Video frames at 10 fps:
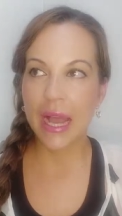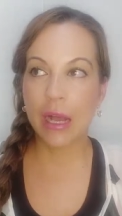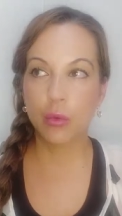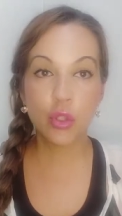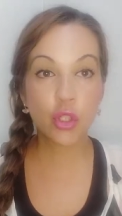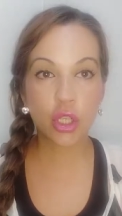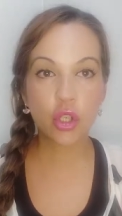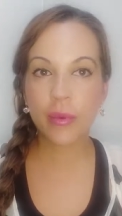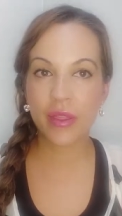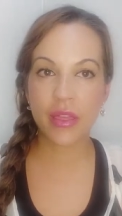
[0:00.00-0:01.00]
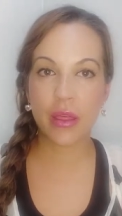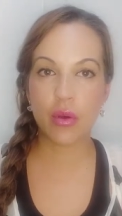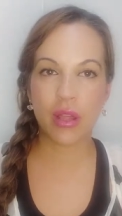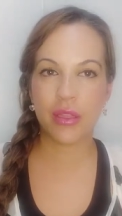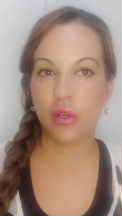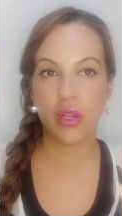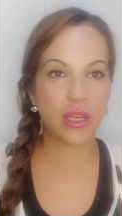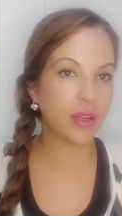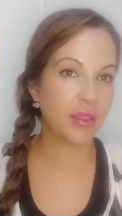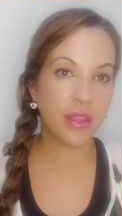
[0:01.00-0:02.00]
Aún no he comenzado a hacer los
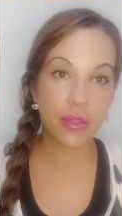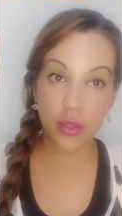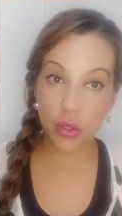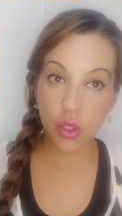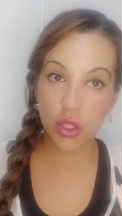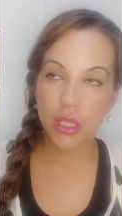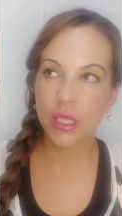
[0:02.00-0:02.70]
ejercicios,